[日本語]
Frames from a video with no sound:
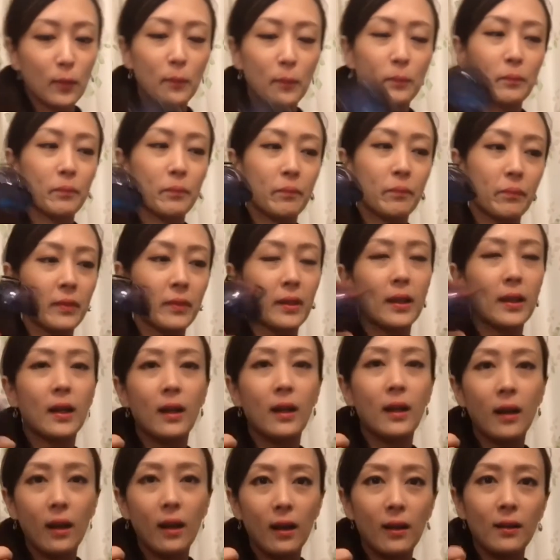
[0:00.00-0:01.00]
結果
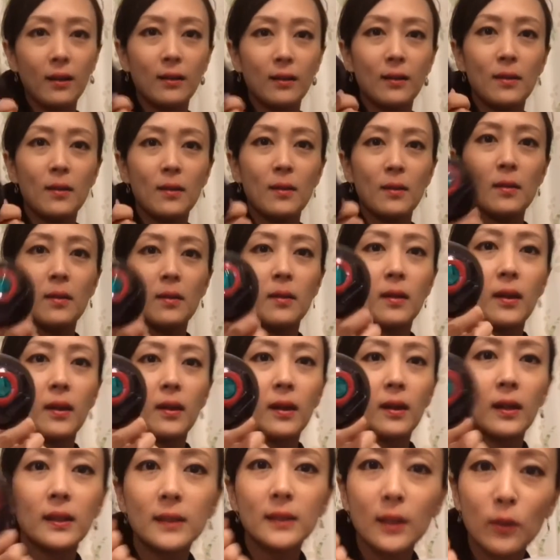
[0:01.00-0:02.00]
ガチャ
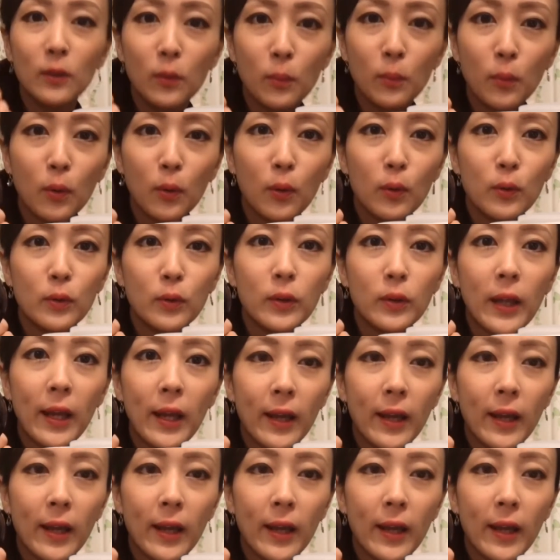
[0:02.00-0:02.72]
のボールで